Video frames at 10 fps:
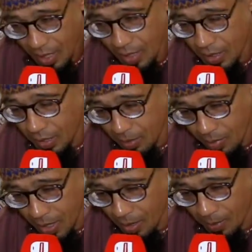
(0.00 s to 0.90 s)
انا اللي
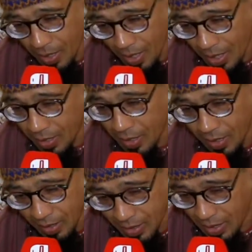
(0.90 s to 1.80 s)
مقابلها انا اللي
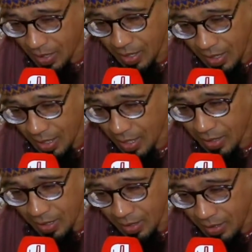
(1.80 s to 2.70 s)
نغسل ليها
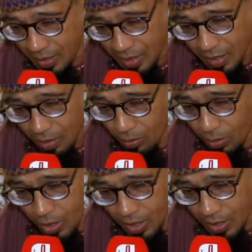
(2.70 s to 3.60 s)
انا اللي
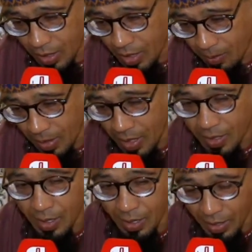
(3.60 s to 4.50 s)
كل شيء نقابلها
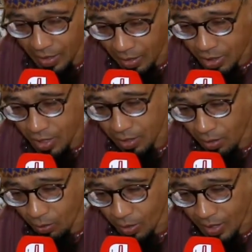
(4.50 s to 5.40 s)
انا اللي نخرجها
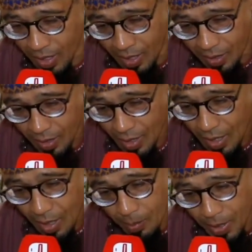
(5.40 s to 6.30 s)
ندورها
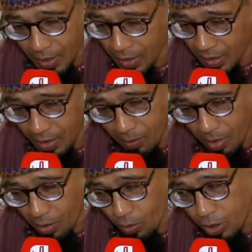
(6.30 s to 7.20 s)
بغيت نخدم
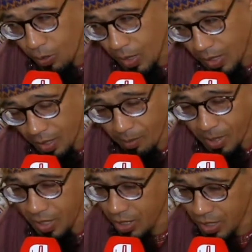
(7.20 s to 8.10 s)
اخوتي ولكن راه ما
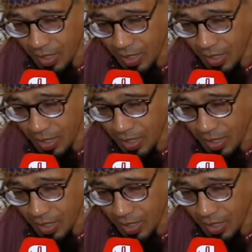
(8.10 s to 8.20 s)
كاينش اللي